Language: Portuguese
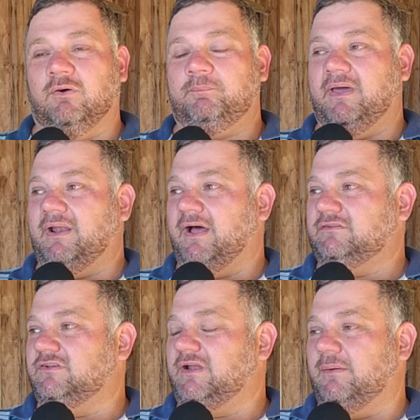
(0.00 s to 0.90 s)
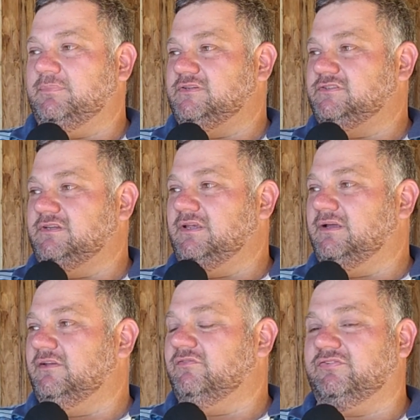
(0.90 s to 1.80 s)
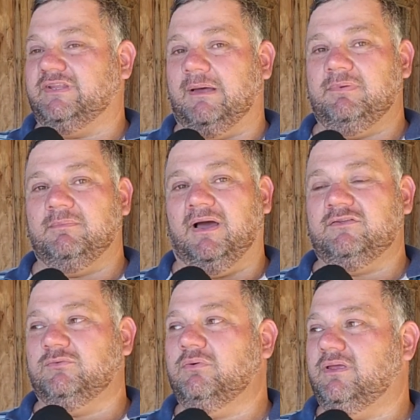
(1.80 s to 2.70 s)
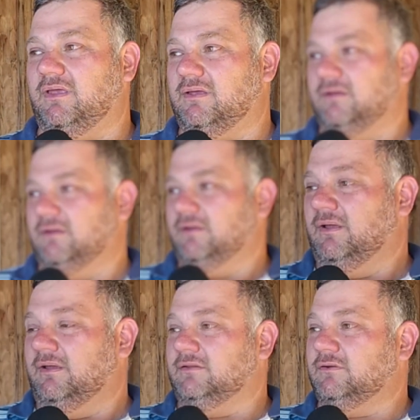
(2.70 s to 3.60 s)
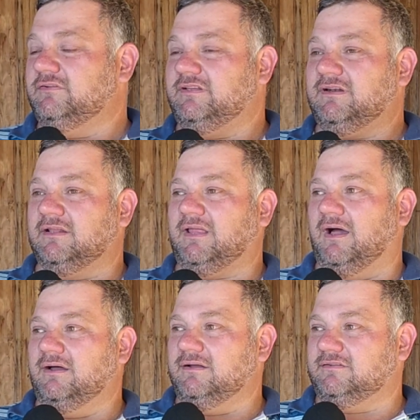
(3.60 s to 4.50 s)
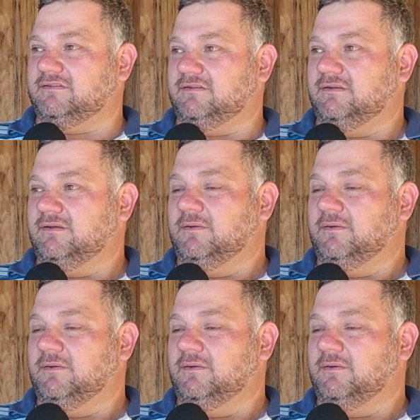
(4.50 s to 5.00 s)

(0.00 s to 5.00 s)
ter que operar, tirar a bexiga e sabe mais o que. Então, se tratar antes,